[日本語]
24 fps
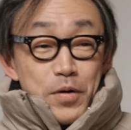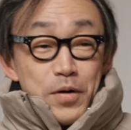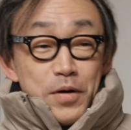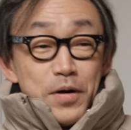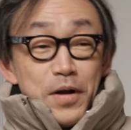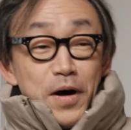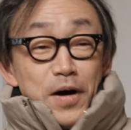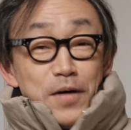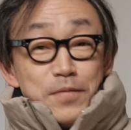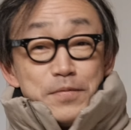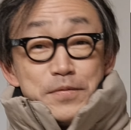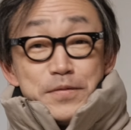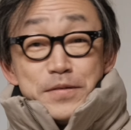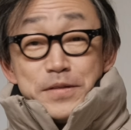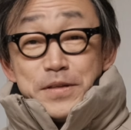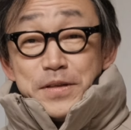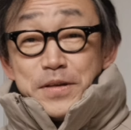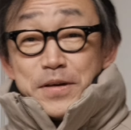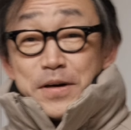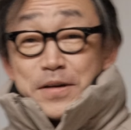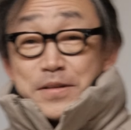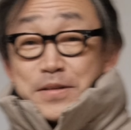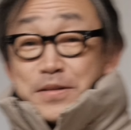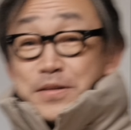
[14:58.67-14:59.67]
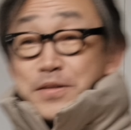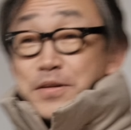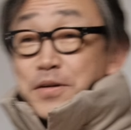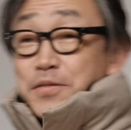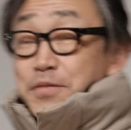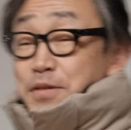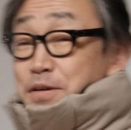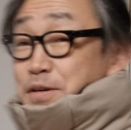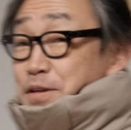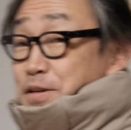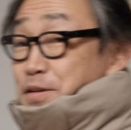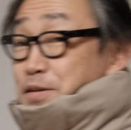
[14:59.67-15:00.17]
ラフにやった
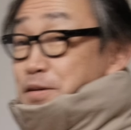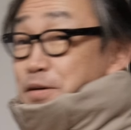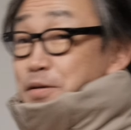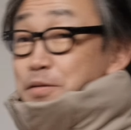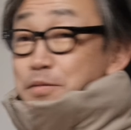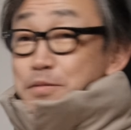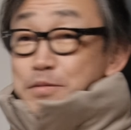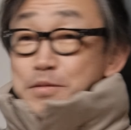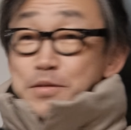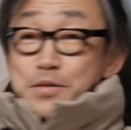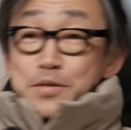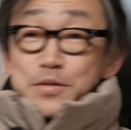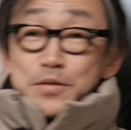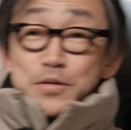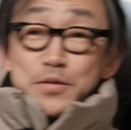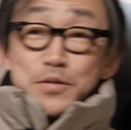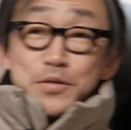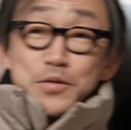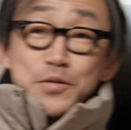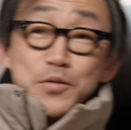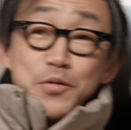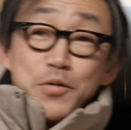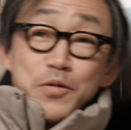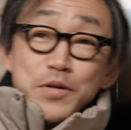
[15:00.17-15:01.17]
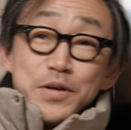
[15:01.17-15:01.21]
割にはすご